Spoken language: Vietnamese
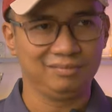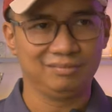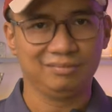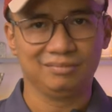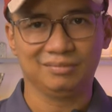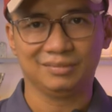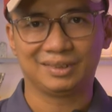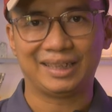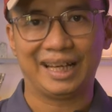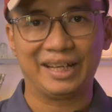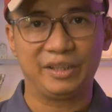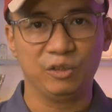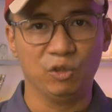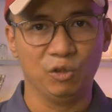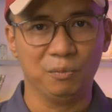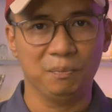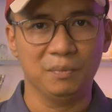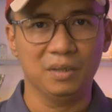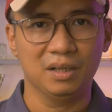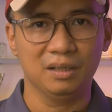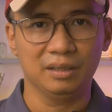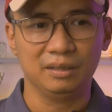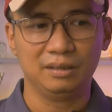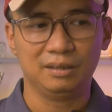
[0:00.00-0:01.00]
ừ, thay đổi
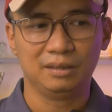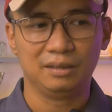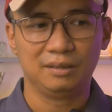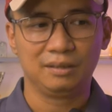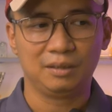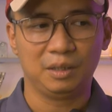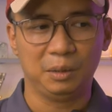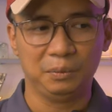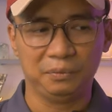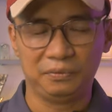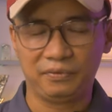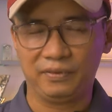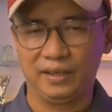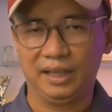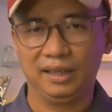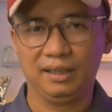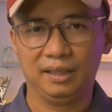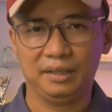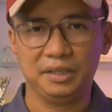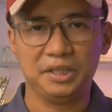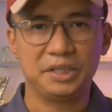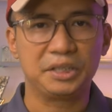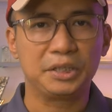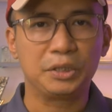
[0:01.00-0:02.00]
mới không phải
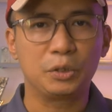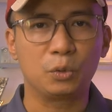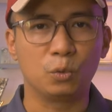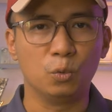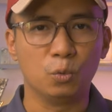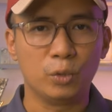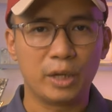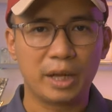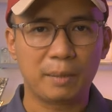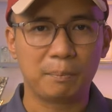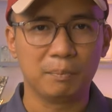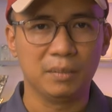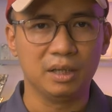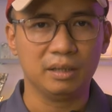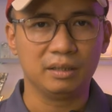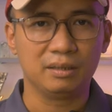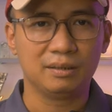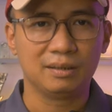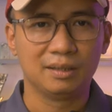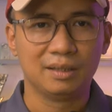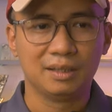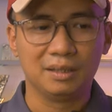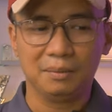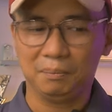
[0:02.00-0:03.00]
là những cú hít
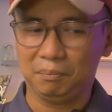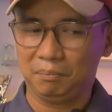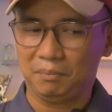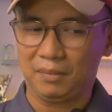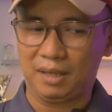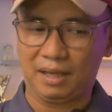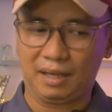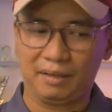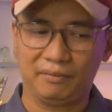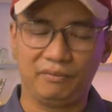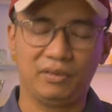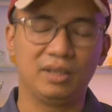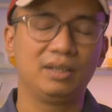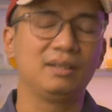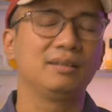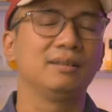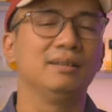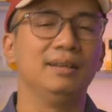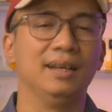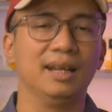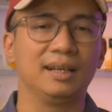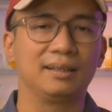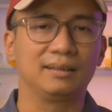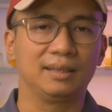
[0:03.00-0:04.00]
mới mà vẫn
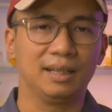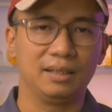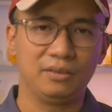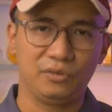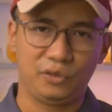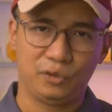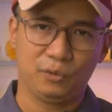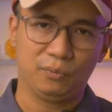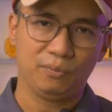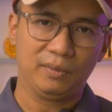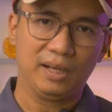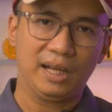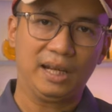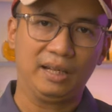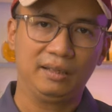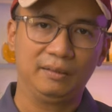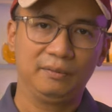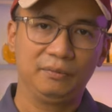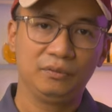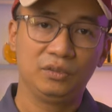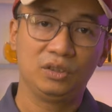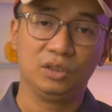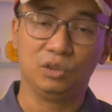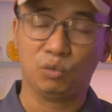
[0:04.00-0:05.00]
là tận dụng lại
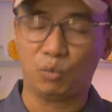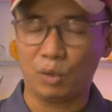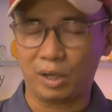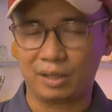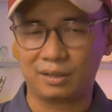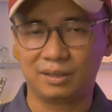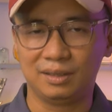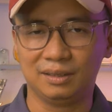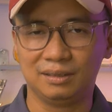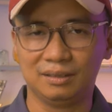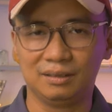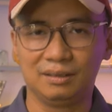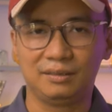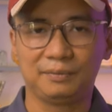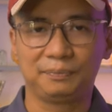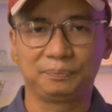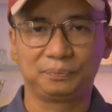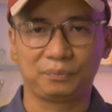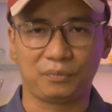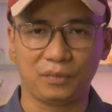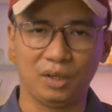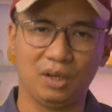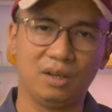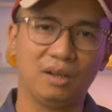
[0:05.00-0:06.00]
từ quá khứ
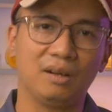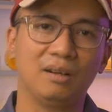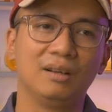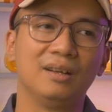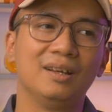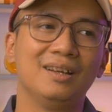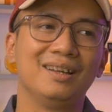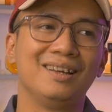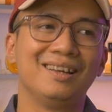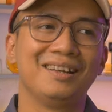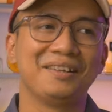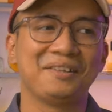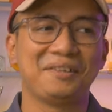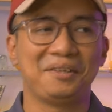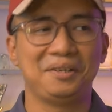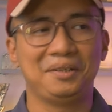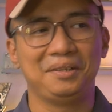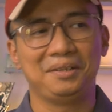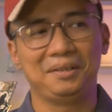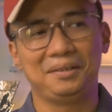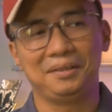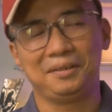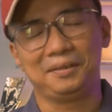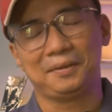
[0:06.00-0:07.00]
đó
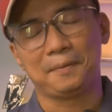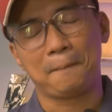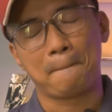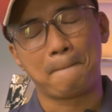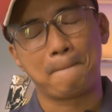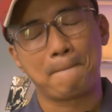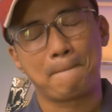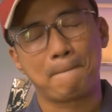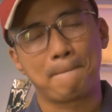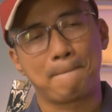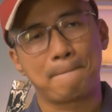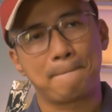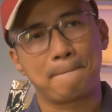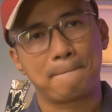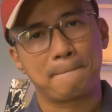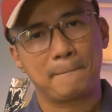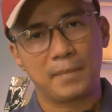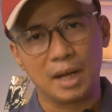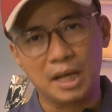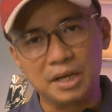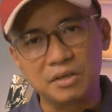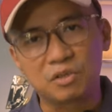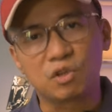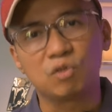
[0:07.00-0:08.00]
thì
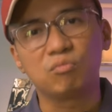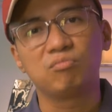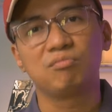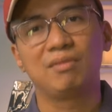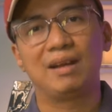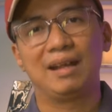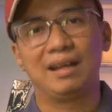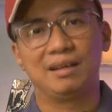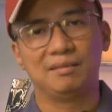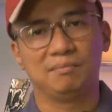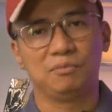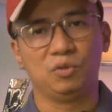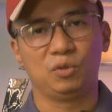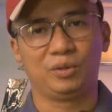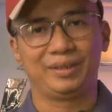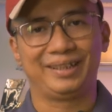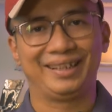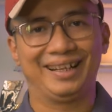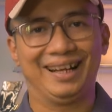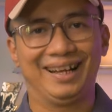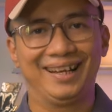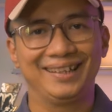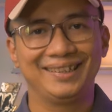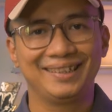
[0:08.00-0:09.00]
đấy cũng là một
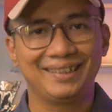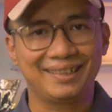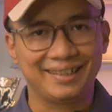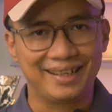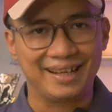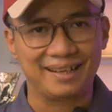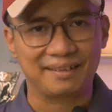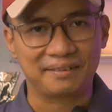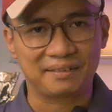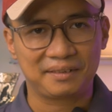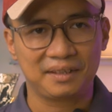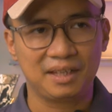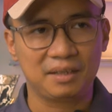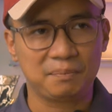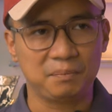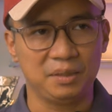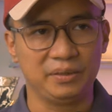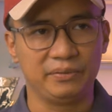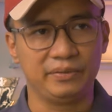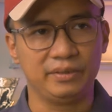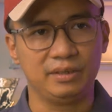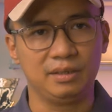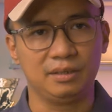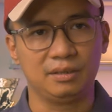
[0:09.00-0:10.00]
cái rất là đáng tiếc
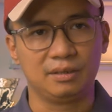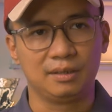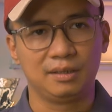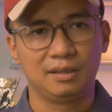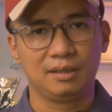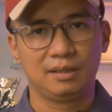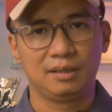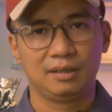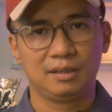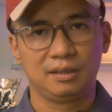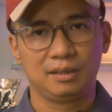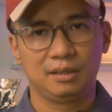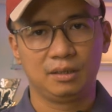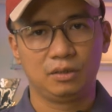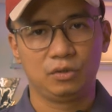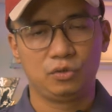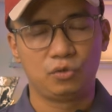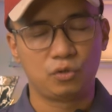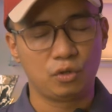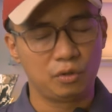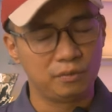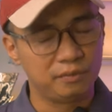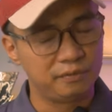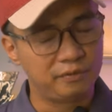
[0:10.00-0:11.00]
bởi vì
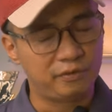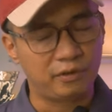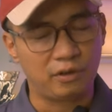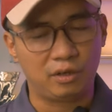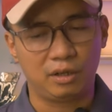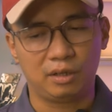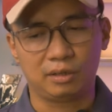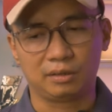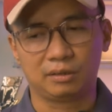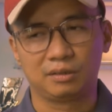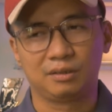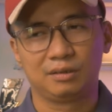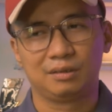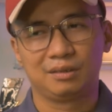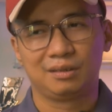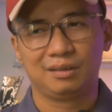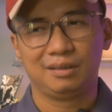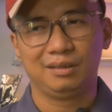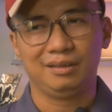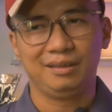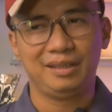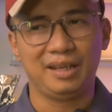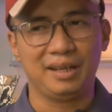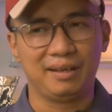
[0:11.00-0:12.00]
Tom Ford
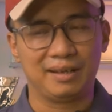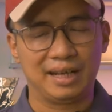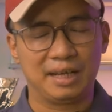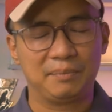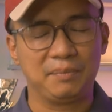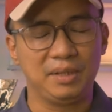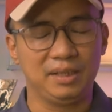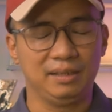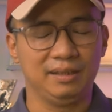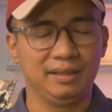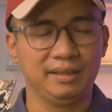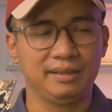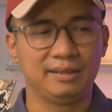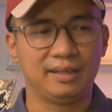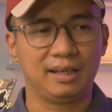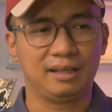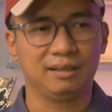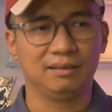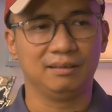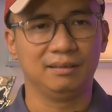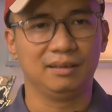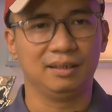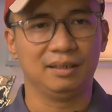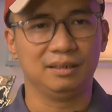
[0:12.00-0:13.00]
hiện nay mình thấy
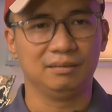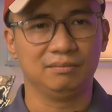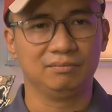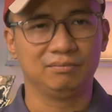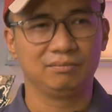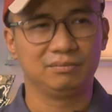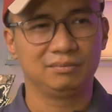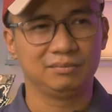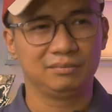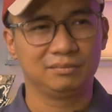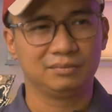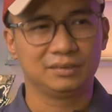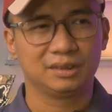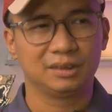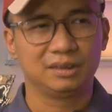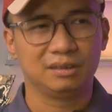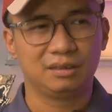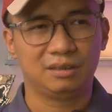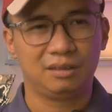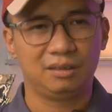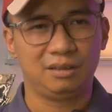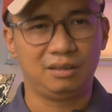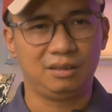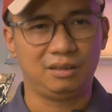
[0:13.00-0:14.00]
rằng là
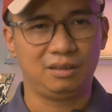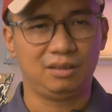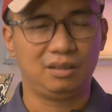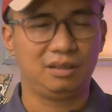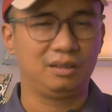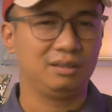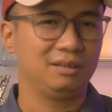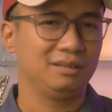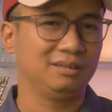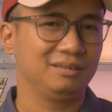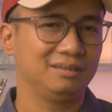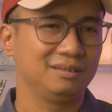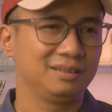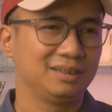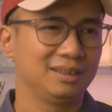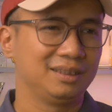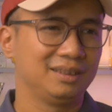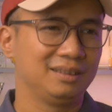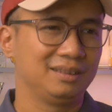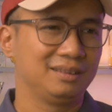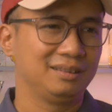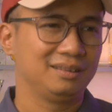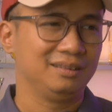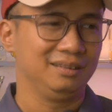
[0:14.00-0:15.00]
họ
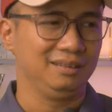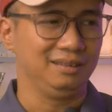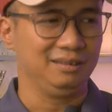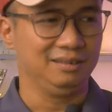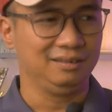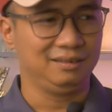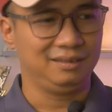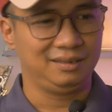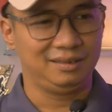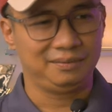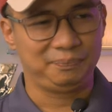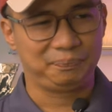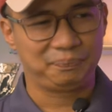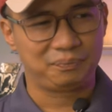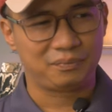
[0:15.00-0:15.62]
uh,